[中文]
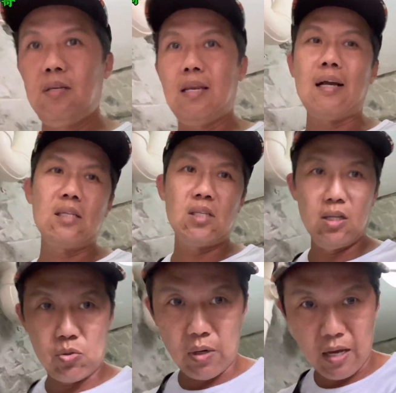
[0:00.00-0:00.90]
两个厕
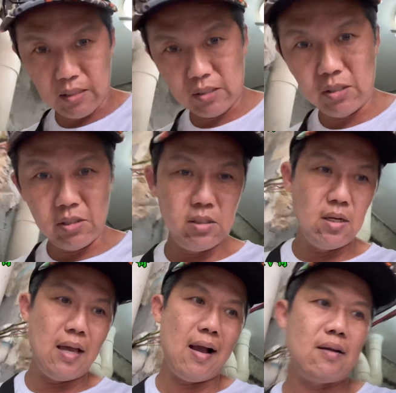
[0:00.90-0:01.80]
所了，其实是两